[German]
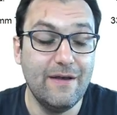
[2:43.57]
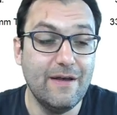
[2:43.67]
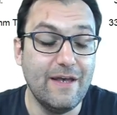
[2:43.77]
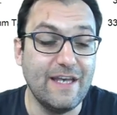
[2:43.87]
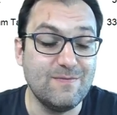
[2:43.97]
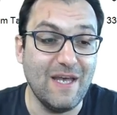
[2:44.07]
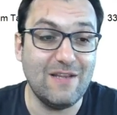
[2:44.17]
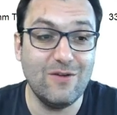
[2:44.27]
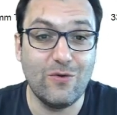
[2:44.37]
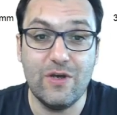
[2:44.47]

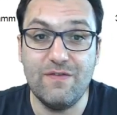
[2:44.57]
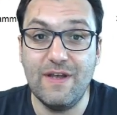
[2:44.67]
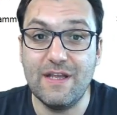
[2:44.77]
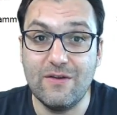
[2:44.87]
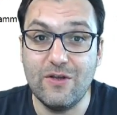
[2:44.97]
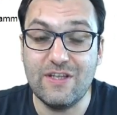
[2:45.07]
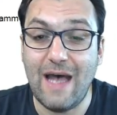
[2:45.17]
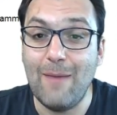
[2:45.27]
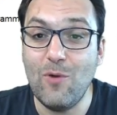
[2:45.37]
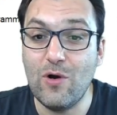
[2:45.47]
Experten und euch werden natürlich der
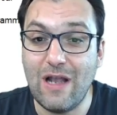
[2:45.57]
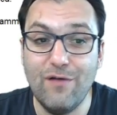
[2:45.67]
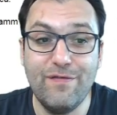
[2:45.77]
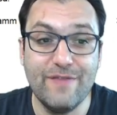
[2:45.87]
Amok laufen.